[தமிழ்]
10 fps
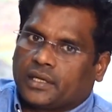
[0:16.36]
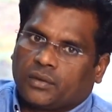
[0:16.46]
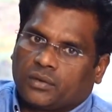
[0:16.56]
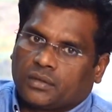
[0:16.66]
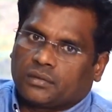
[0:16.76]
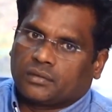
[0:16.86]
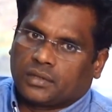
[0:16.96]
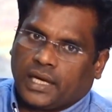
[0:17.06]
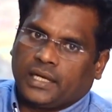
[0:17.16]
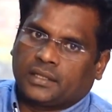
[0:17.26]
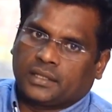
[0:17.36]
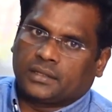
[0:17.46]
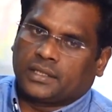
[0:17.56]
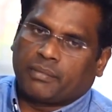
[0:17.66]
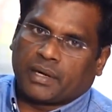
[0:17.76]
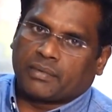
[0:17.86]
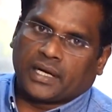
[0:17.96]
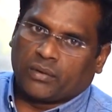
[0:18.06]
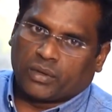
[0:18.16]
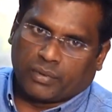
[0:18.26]
இருக்கிற ஒரு ஹெல்த்
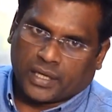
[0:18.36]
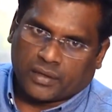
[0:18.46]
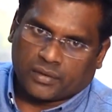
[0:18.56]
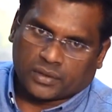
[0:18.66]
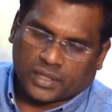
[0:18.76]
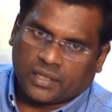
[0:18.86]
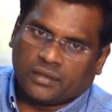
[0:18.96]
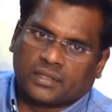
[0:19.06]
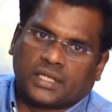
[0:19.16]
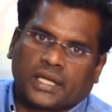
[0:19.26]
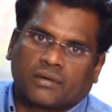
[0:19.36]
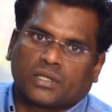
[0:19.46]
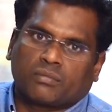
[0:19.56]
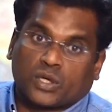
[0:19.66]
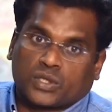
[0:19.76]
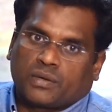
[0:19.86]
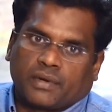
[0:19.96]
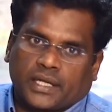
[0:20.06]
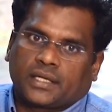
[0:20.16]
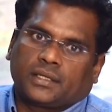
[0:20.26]
டிபார்ட்மெண்ட்டில் ஒர்க் பண்ணுற ஒருத்தருக்கு இன்றைக்கி வந்து
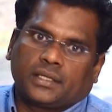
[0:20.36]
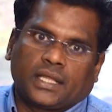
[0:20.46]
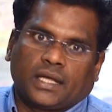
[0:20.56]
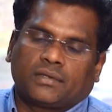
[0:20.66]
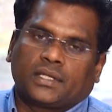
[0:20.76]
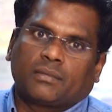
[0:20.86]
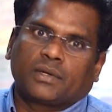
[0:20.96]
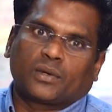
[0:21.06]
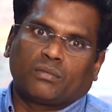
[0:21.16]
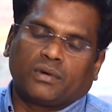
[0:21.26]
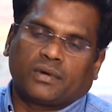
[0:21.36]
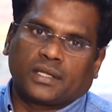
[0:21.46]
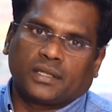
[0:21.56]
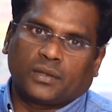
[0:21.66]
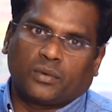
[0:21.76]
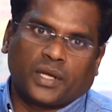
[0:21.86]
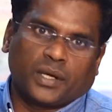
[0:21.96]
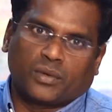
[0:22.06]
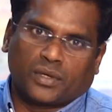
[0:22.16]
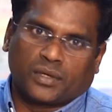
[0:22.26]
பாசிட்டிவ் ஆகிருக்கு இதுதான் வந்து நம்மளுக்கு ரொம்ப
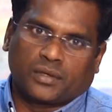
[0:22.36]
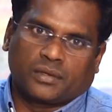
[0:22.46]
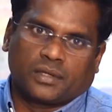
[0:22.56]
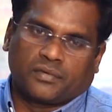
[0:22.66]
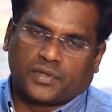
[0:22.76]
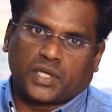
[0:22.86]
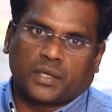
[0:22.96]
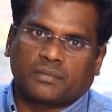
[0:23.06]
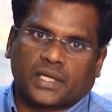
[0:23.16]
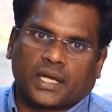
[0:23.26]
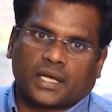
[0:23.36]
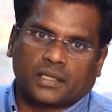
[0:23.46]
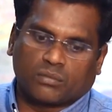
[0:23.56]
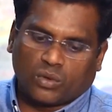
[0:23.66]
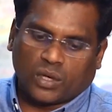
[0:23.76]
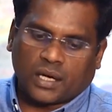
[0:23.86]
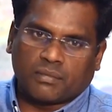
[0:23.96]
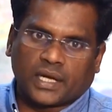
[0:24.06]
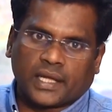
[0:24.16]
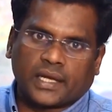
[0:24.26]
வருந்தக்கூடிய ஒரு விஷயம் எனக்கு அந்த
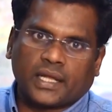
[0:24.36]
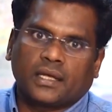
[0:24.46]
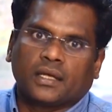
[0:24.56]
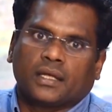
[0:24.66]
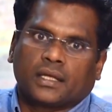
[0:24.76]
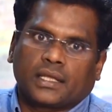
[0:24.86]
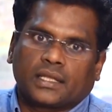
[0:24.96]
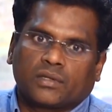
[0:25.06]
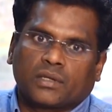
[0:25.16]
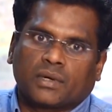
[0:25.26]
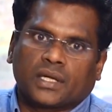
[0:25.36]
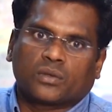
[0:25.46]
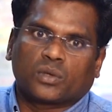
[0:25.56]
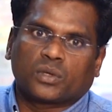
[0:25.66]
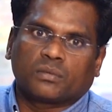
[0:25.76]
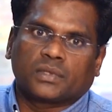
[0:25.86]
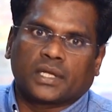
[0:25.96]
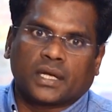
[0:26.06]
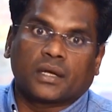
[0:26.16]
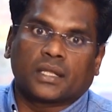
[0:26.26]
மூன்றாம் நிலையில் எந்த விதமான தொற்றும்
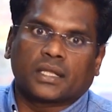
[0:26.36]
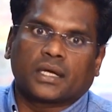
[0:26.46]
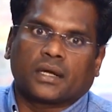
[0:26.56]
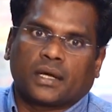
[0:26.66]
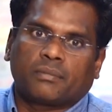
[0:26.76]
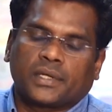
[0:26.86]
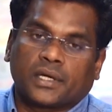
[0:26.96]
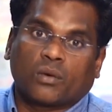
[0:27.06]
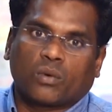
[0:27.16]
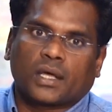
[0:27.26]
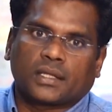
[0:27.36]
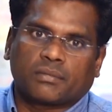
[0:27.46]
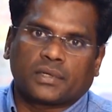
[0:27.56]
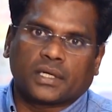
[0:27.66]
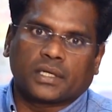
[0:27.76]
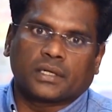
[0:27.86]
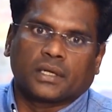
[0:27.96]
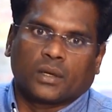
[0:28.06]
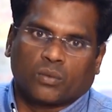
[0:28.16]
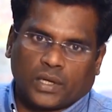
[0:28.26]
இருக்காதா அப் இருக்கக்கூடாது அப்படின்ற
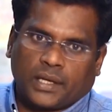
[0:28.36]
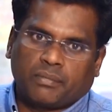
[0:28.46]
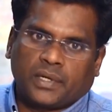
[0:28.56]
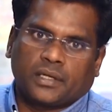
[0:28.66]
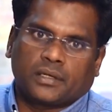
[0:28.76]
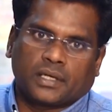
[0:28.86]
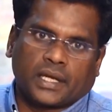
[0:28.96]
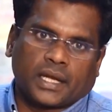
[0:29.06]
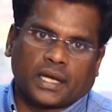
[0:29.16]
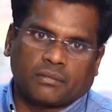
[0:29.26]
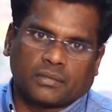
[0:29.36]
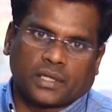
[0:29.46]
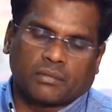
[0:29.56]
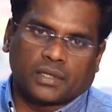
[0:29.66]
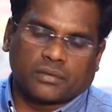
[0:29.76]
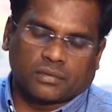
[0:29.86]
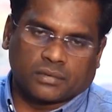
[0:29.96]
உழைப்பை இன்றைக்கெல்லாம் நம்ம